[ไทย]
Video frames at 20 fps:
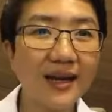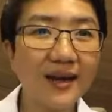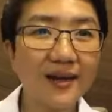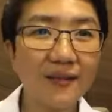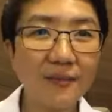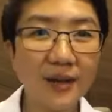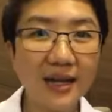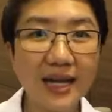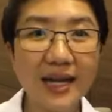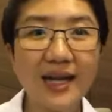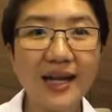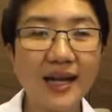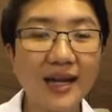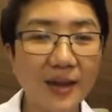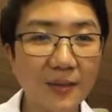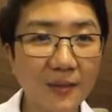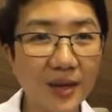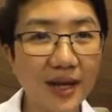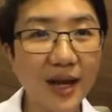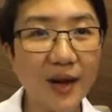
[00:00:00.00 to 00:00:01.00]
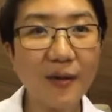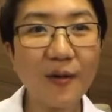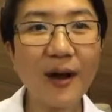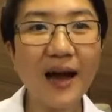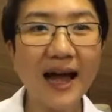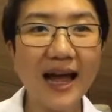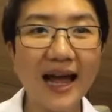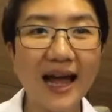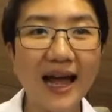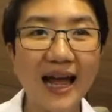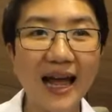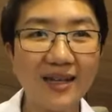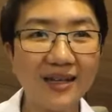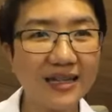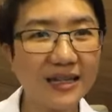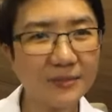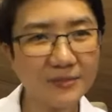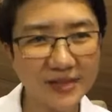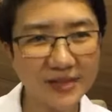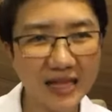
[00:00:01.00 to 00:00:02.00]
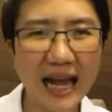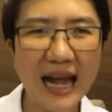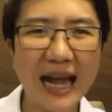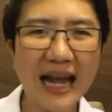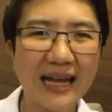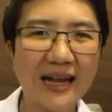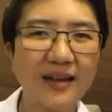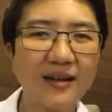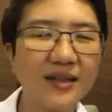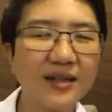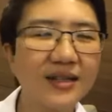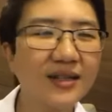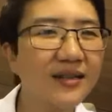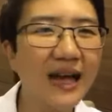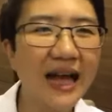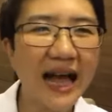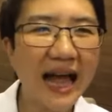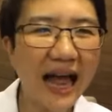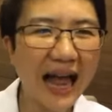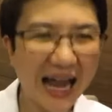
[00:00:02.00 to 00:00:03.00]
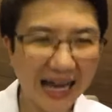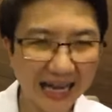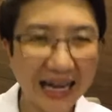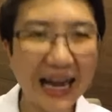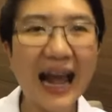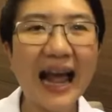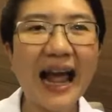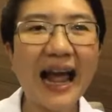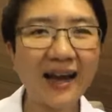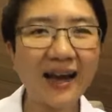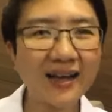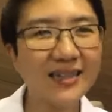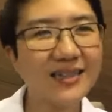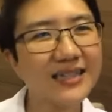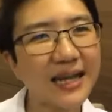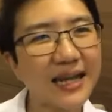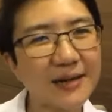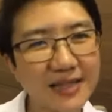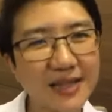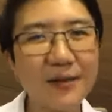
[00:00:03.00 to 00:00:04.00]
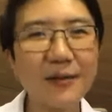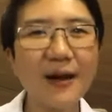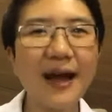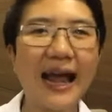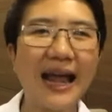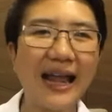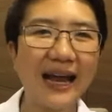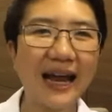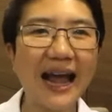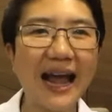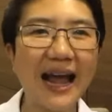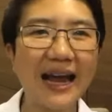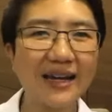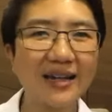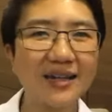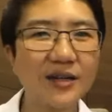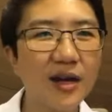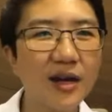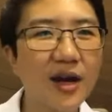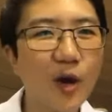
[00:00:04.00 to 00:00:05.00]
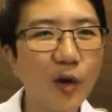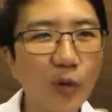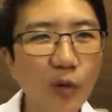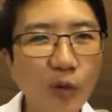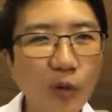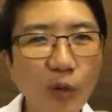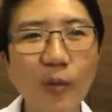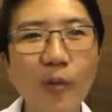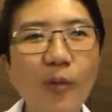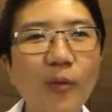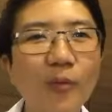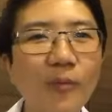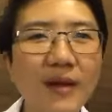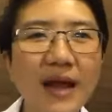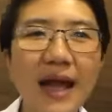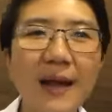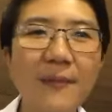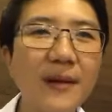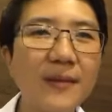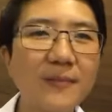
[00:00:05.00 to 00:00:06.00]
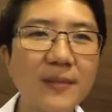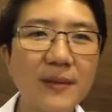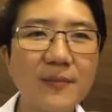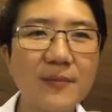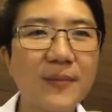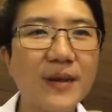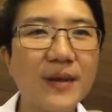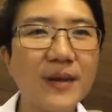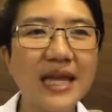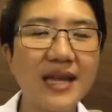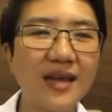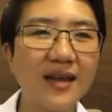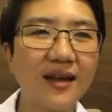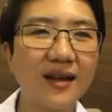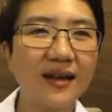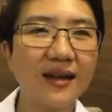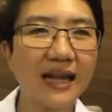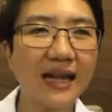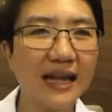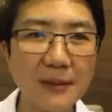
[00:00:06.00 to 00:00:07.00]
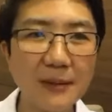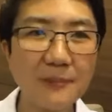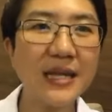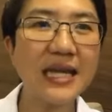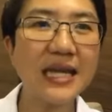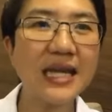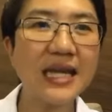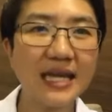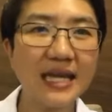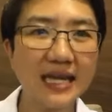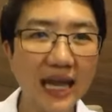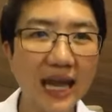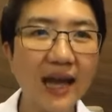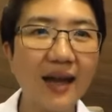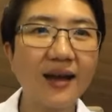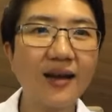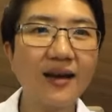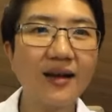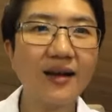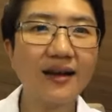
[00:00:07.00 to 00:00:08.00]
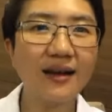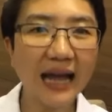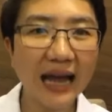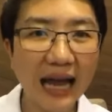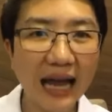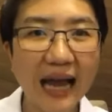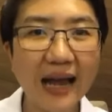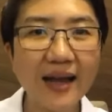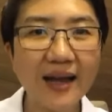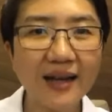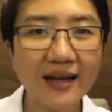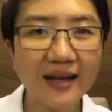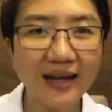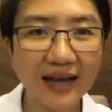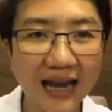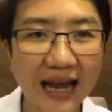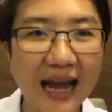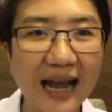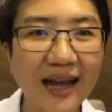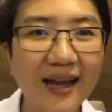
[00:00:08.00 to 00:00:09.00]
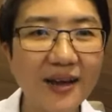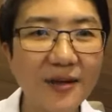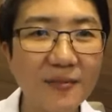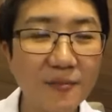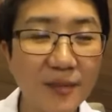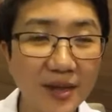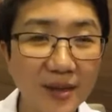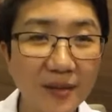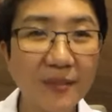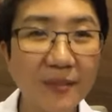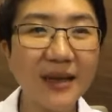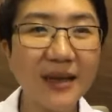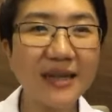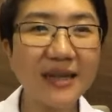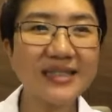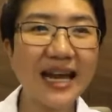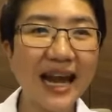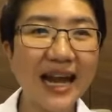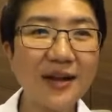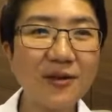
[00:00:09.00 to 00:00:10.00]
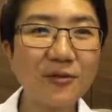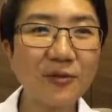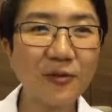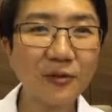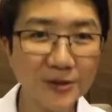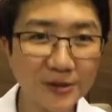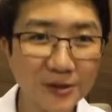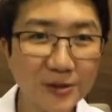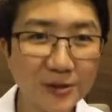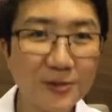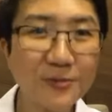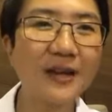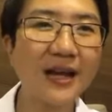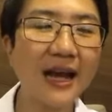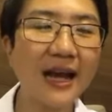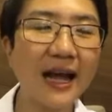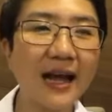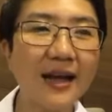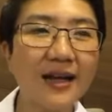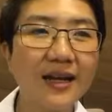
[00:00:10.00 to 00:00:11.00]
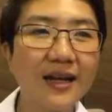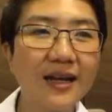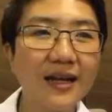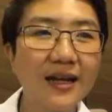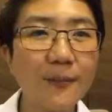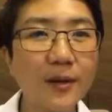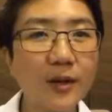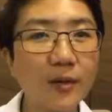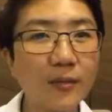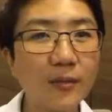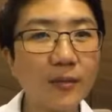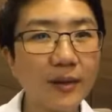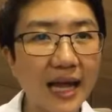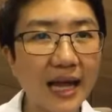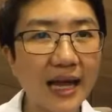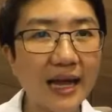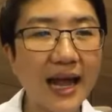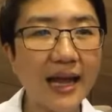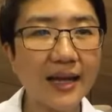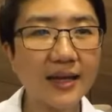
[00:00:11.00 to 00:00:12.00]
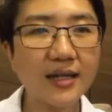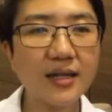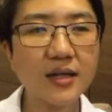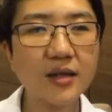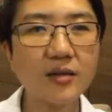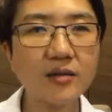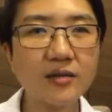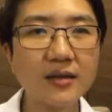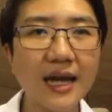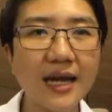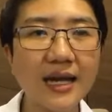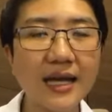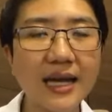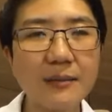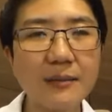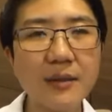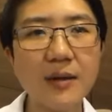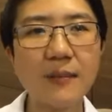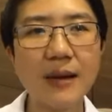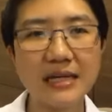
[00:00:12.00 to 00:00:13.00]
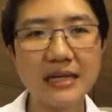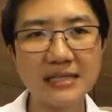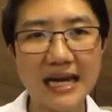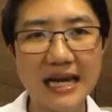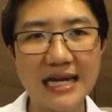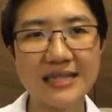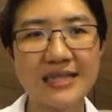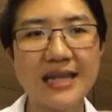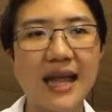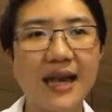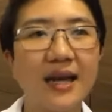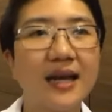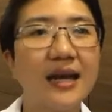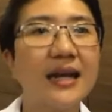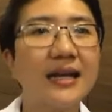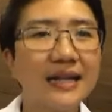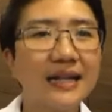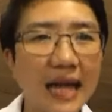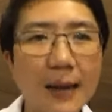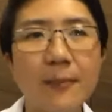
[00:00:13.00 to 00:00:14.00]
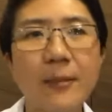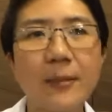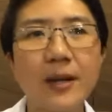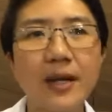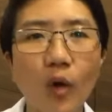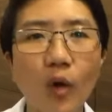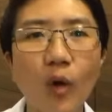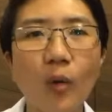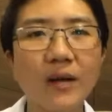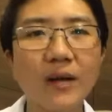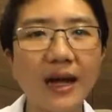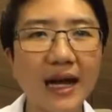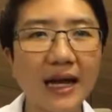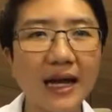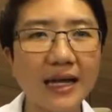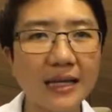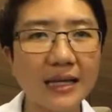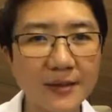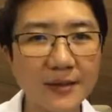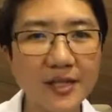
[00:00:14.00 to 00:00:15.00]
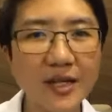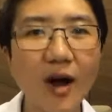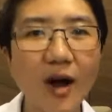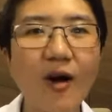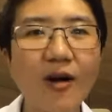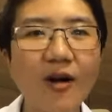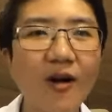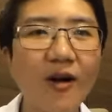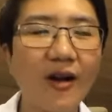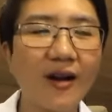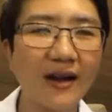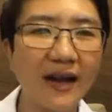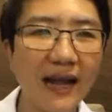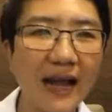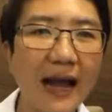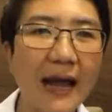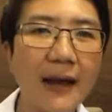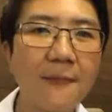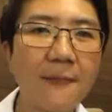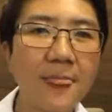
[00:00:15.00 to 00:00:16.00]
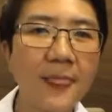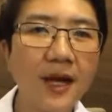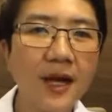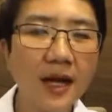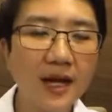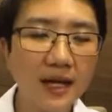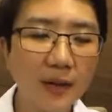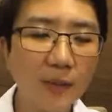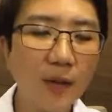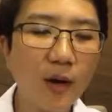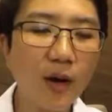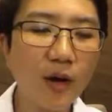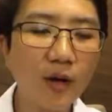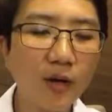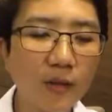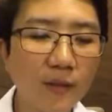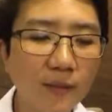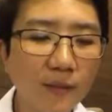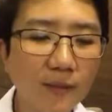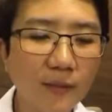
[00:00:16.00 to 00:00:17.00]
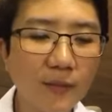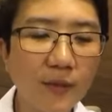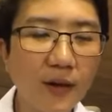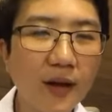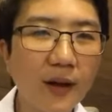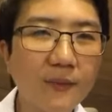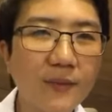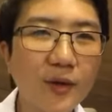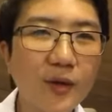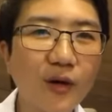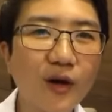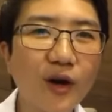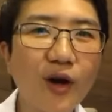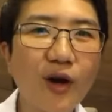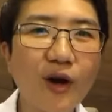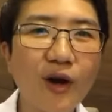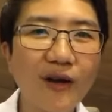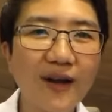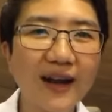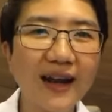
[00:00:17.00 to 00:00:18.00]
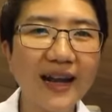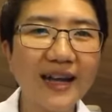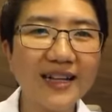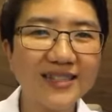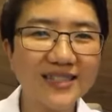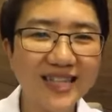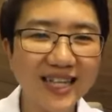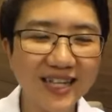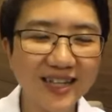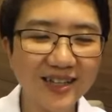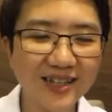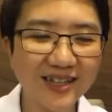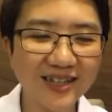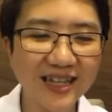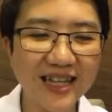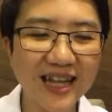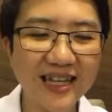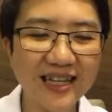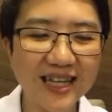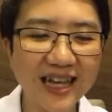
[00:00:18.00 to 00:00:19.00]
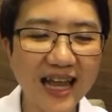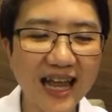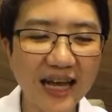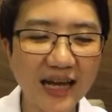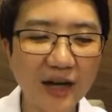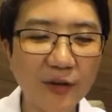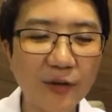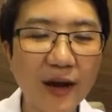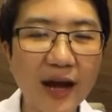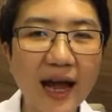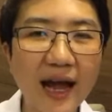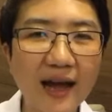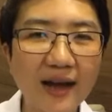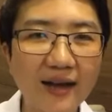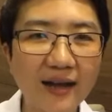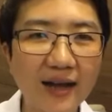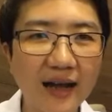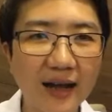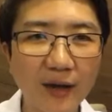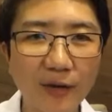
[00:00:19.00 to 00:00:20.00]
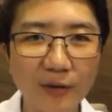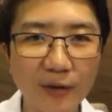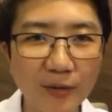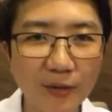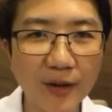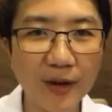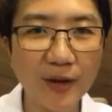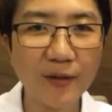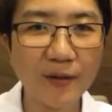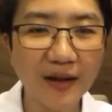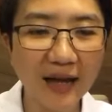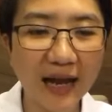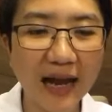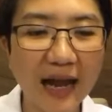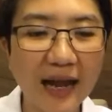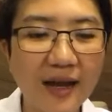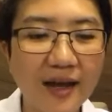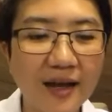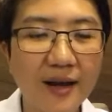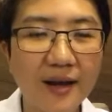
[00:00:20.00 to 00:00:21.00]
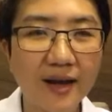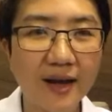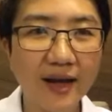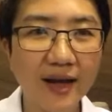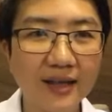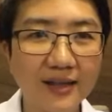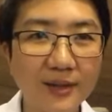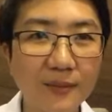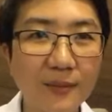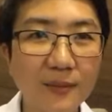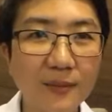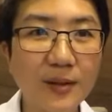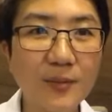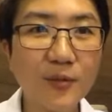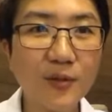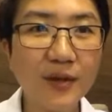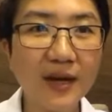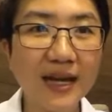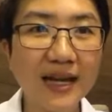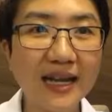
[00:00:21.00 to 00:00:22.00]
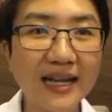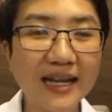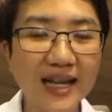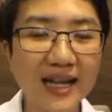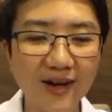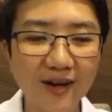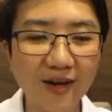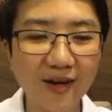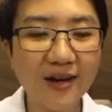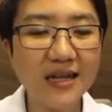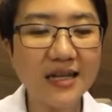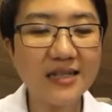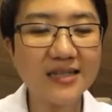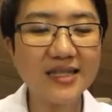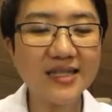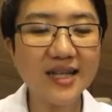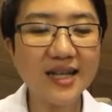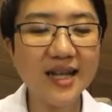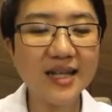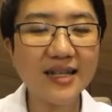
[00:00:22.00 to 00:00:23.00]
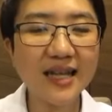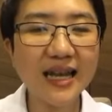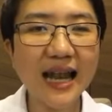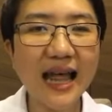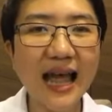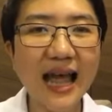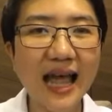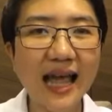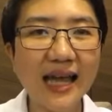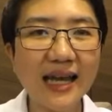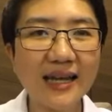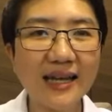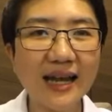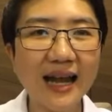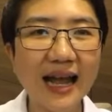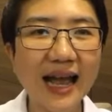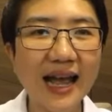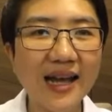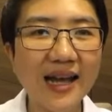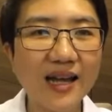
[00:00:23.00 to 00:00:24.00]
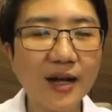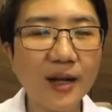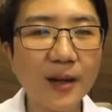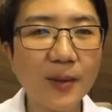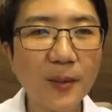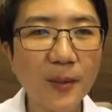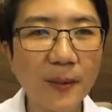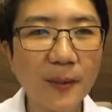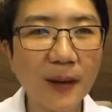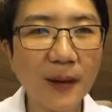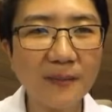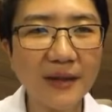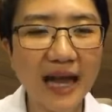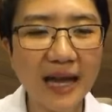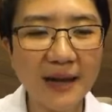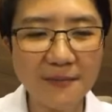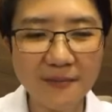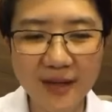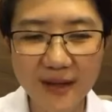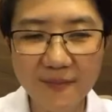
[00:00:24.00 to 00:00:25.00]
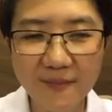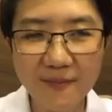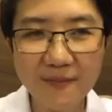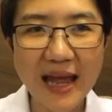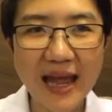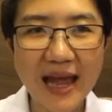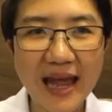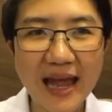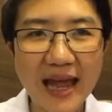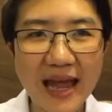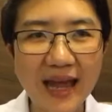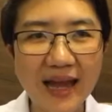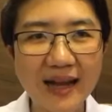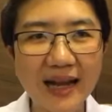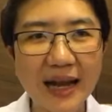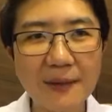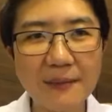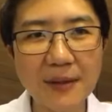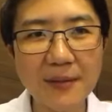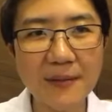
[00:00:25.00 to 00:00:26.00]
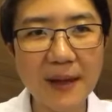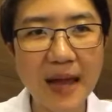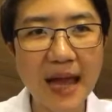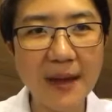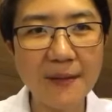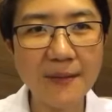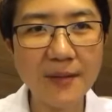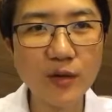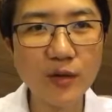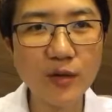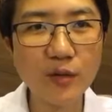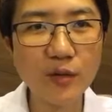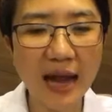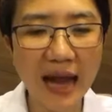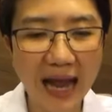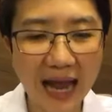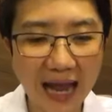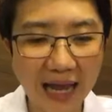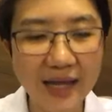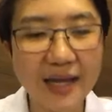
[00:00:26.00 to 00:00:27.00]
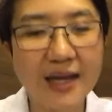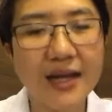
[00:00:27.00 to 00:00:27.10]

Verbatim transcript: มะเร็งทำให้เขาอะหาเกือบจะหายคือหายขาดคือแทบจะเรียกว่าหายขาดอะคือควบคุมได้เป็นปี ๆ หลาย ๆ ปีอย่างเงี้ยนะคะนะคะ เป็นกำลังใจให้ทุกคนสู้นะคะ ถ้าเป็นระยะแรกที่ต้องให้เคมีบำบัดฉายแสงทำให้ครบนะคะอย่าเพิ่งท้อก่อนนะคะเดี๋ยวหมอมีคนขอนะคะเจ็ดสัญญาณอันตรายเขาค่ะนะเอาเร็วๆนะคะแต่ไม่พูดรายละเอียดเนาะเจ็ดสัญญาณอันตรายนะคะ ระบบขับถ่ายเปลี่ยนแปรนะคะ เป็นแผลไม่รู้หาย